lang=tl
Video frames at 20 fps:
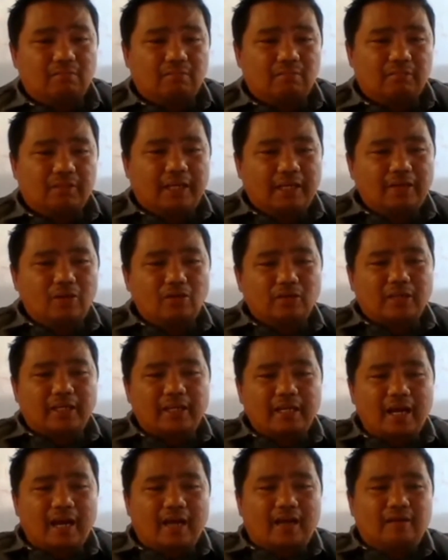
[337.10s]
Naingon
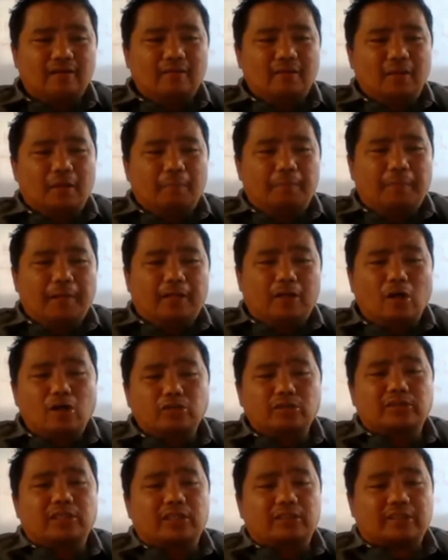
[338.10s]
kaniya,
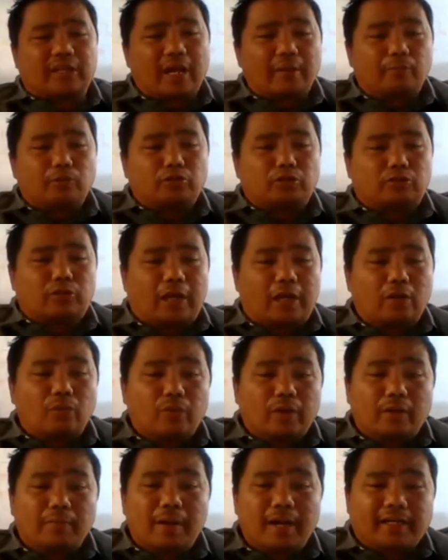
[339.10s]
because the tribe of
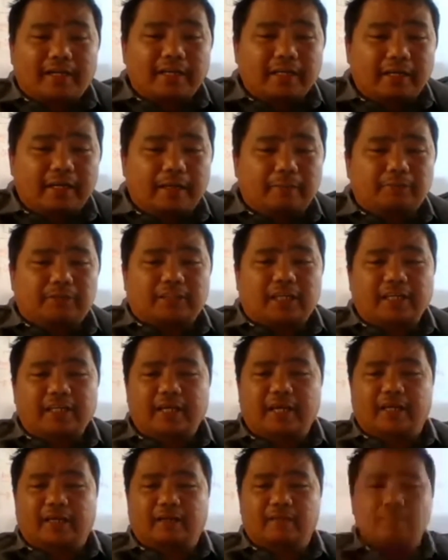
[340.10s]
Israel were mocking him
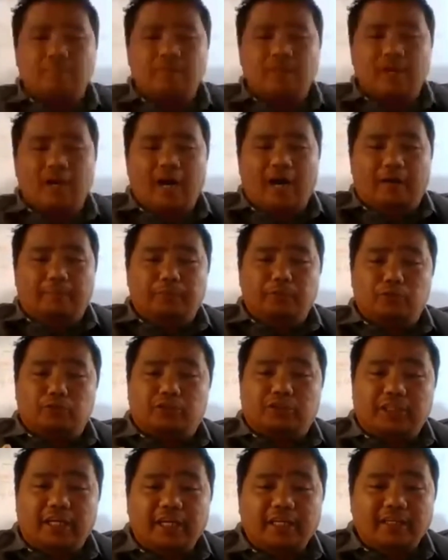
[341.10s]
saying, Have
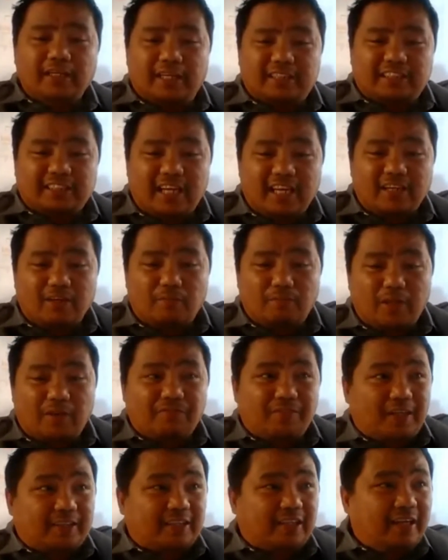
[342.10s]
you seen the son of the
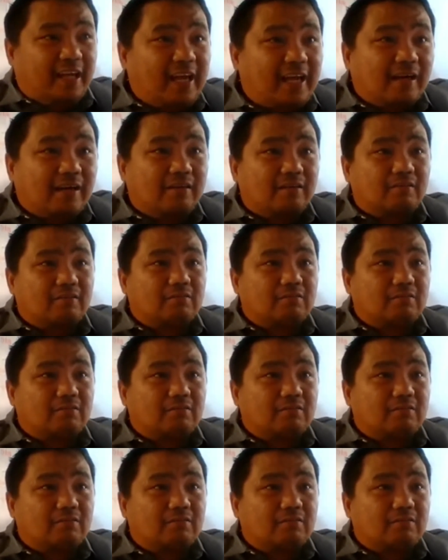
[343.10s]
fattener?